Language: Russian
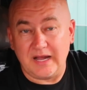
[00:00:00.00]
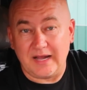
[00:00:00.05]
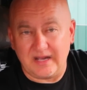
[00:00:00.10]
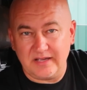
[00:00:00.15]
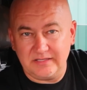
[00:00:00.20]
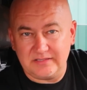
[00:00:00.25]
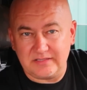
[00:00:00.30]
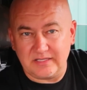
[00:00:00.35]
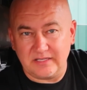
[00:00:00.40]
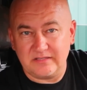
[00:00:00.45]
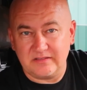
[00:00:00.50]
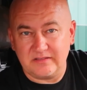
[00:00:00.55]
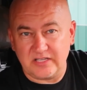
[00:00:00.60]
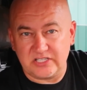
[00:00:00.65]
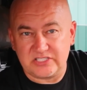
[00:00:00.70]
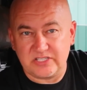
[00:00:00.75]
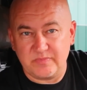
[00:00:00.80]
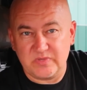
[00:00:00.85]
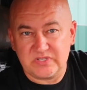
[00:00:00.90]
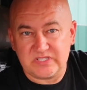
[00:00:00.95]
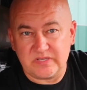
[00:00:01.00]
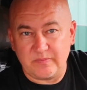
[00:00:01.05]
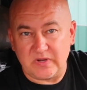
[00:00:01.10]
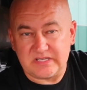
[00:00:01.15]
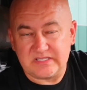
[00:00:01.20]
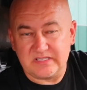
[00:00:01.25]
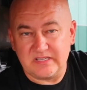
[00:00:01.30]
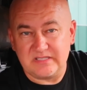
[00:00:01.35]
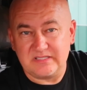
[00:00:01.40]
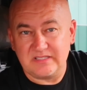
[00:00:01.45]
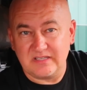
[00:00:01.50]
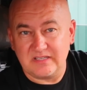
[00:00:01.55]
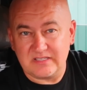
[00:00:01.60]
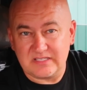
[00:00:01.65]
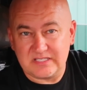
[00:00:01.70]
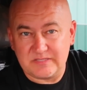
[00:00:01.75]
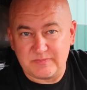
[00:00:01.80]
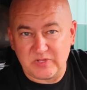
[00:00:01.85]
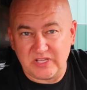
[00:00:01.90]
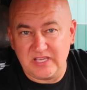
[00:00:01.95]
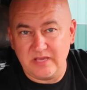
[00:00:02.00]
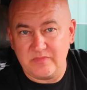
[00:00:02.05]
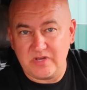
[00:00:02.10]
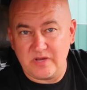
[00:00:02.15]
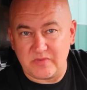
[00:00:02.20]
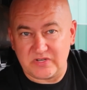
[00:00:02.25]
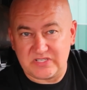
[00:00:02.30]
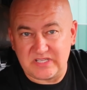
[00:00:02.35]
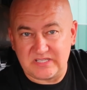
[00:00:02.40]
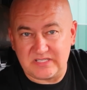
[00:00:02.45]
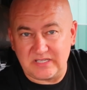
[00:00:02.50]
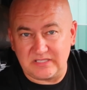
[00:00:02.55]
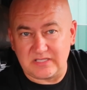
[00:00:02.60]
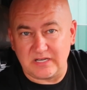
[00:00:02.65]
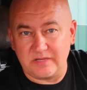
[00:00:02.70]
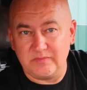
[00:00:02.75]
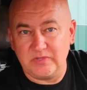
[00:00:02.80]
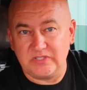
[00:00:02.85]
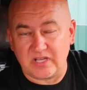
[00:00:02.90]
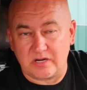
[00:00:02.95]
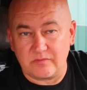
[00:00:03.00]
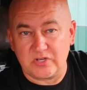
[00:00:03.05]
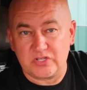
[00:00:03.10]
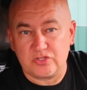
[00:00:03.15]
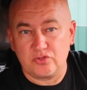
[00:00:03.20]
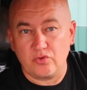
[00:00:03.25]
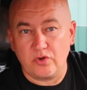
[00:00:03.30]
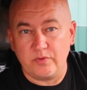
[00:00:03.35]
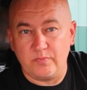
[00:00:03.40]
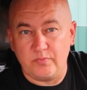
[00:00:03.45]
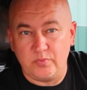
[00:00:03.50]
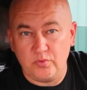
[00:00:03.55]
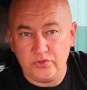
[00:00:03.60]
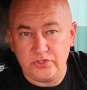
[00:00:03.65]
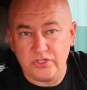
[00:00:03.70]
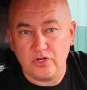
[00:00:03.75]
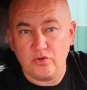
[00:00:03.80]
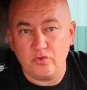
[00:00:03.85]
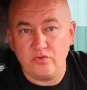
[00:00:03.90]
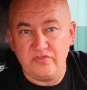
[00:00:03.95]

А это наша безопасность. С плохими амортизаторами тормозной путь